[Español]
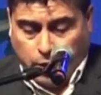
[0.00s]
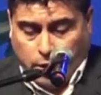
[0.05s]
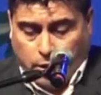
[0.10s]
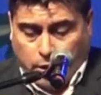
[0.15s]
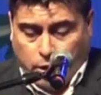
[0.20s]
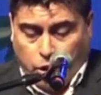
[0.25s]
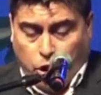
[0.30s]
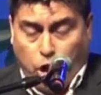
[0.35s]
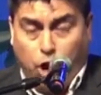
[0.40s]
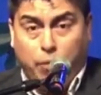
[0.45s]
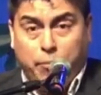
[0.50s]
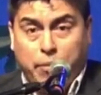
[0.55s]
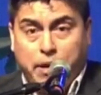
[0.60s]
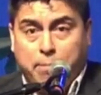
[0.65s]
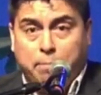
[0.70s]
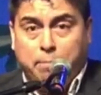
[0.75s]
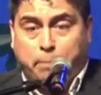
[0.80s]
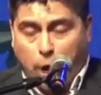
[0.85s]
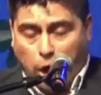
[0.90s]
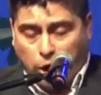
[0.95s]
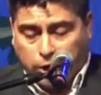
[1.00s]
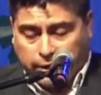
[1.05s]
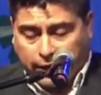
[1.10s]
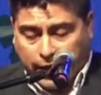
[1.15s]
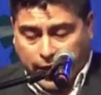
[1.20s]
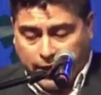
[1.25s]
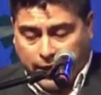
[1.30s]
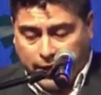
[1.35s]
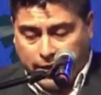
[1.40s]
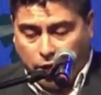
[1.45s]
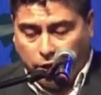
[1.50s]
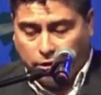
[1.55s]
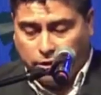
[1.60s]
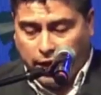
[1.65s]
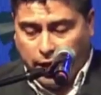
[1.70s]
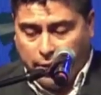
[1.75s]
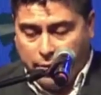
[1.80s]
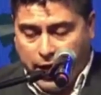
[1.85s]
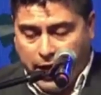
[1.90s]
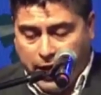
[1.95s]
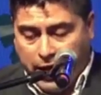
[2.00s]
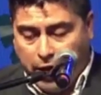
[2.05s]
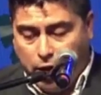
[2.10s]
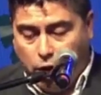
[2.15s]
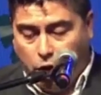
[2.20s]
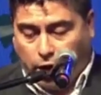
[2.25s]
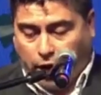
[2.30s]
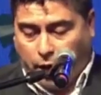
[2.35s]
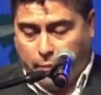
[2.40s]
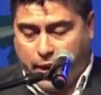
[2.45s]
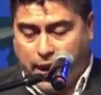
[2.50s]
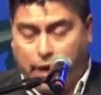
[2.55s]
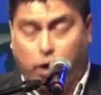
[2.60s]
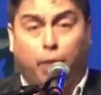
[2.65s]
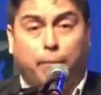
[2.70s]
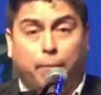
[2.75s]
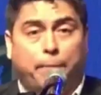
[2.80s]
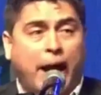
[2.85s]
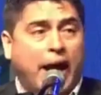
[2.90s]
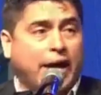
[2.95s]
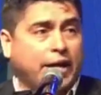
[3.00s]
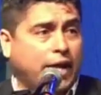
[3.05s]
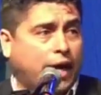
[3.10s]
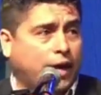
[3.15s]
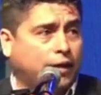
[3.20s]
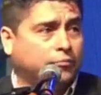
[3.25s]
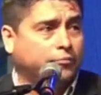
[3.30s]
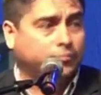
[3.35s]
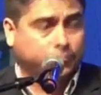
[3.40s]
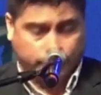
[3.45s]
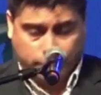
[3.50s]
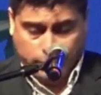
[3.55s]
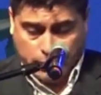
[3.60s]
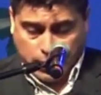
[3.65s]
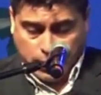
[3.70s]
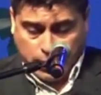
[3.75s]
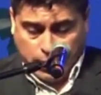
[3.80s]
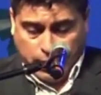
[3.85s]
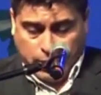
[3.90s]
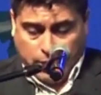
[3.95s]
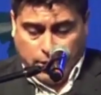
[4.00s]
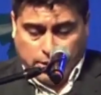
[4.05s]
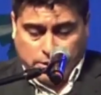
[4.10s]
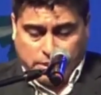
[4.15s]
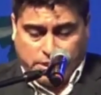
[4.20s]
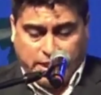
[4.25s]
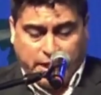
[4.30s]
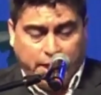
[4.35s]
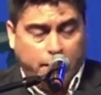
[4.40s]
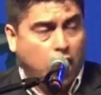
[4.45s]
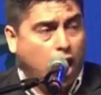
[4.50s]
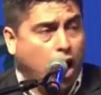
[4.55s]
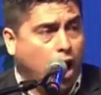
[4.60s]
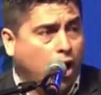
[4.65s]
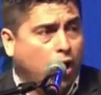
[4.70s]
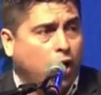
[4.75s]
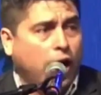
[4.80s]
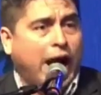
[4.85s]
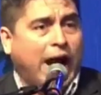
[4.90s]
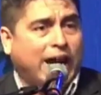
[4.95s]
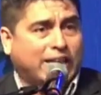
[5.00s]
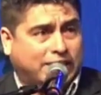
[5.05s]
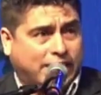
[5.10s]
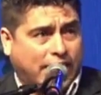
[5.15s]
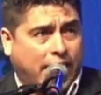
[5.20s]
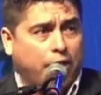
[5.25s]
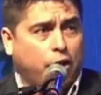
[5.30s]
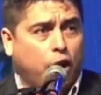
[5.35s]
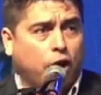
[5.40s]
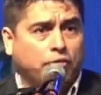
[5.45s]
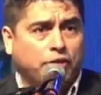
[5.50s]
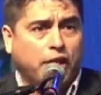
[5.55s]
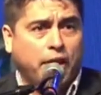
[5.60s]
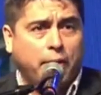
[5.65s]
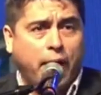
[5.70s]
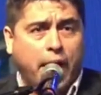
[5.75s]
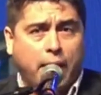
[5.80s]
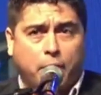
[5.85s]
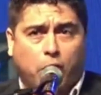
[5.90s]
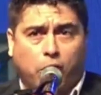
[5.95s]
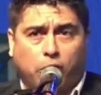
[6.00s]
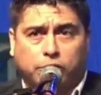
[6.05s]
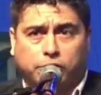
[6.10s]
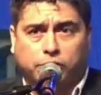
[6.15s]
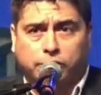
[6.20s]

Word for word: No me importa de dónde vienen los que me acompañan, sino hacia dónde vamos.